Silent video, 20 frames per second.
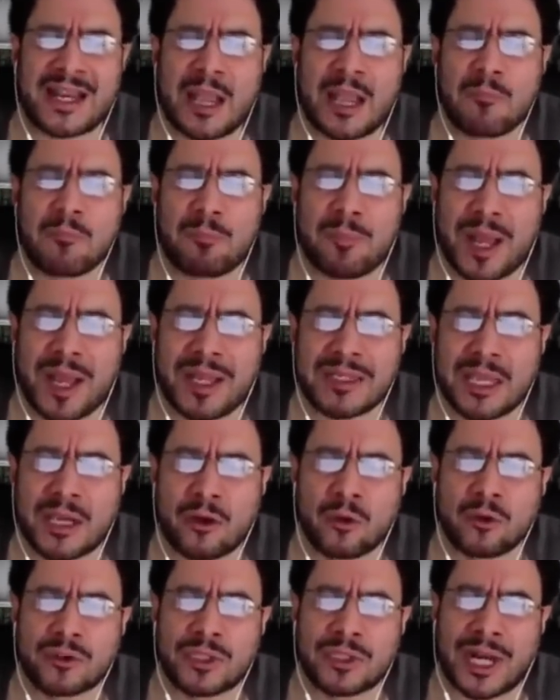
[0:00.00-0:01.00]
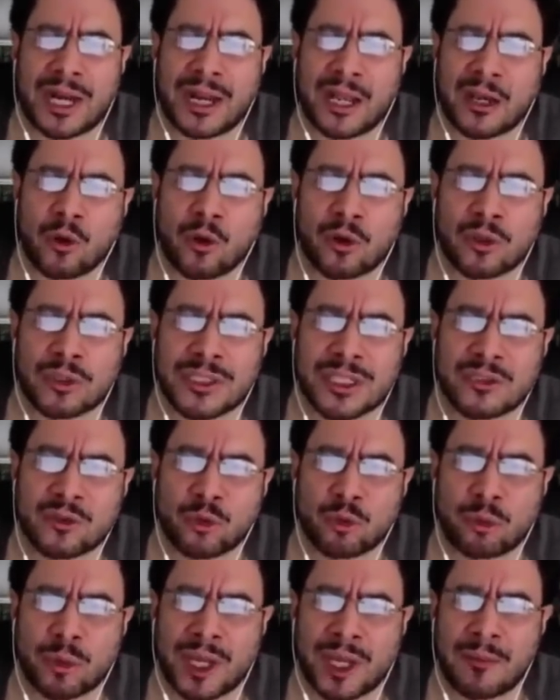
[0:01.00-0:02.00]
campaña contra la Corte
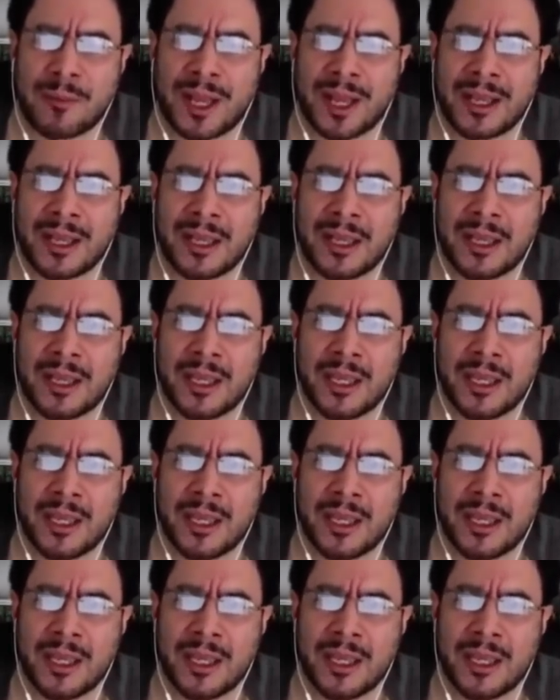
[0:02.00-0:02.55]
Suprema,